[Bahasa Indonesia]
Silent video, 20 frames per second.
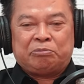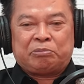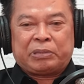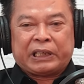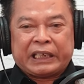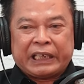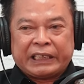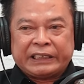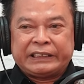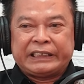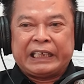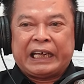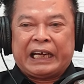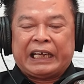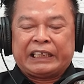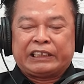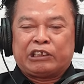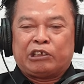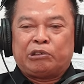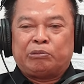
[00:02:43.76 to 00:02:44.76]

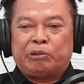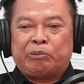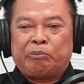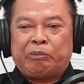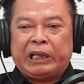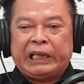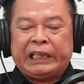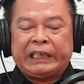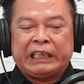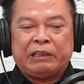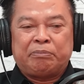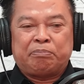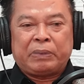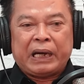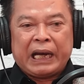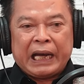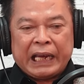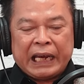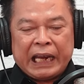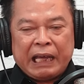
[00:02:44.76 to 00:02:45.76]
bekerja atau memiliki
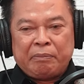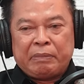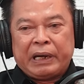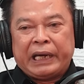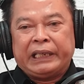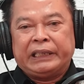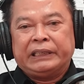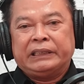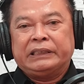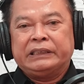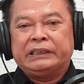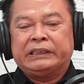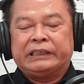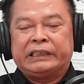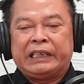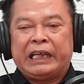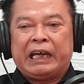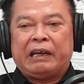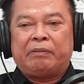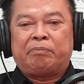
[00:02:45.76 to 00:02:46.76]
pengalaman.
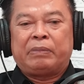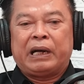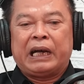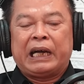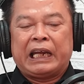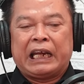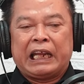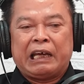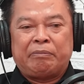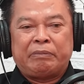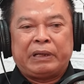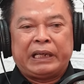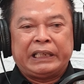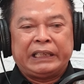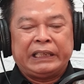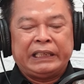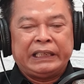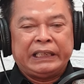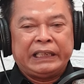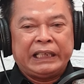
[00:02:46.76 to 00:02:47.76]
Nah,
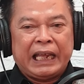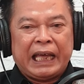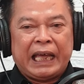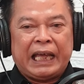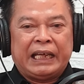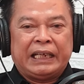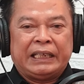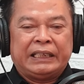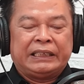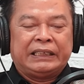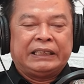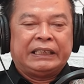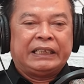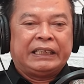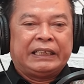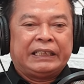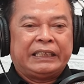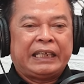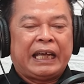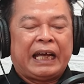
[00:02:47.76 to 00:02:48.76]
pengalaman inilah
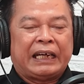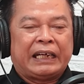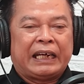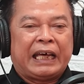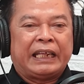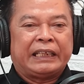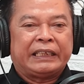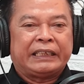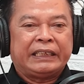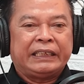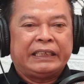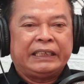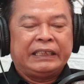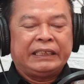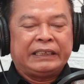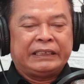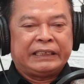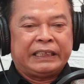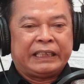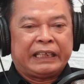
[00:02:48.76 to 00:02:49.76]
yang
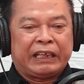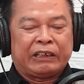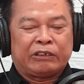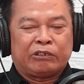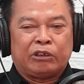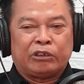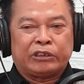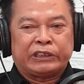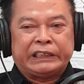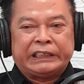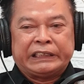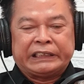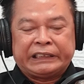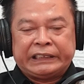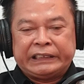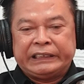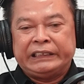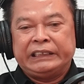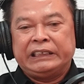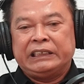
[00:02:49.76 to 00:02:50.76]
nanti
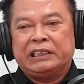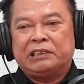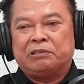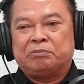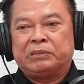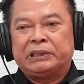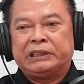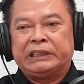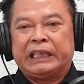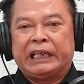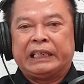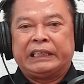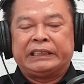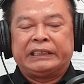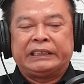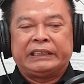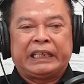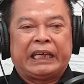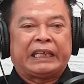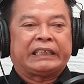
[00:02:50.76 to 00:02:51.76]
direkognisi
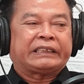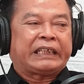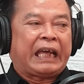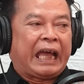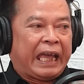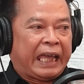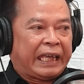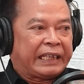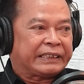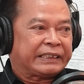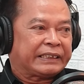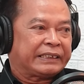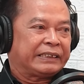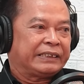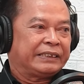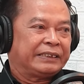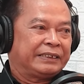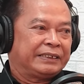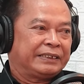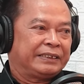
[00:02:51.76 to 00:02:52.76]
menjadi
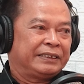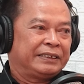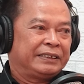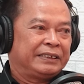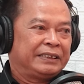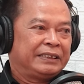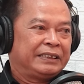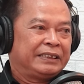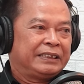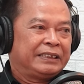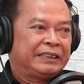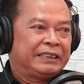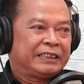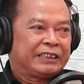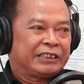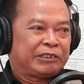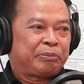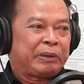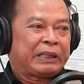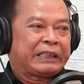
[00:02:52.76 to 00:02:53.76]
SKS.
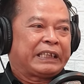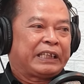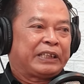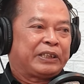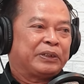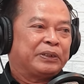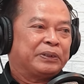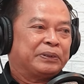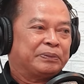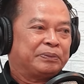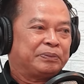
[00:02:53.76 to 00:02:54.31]
Seperti itu.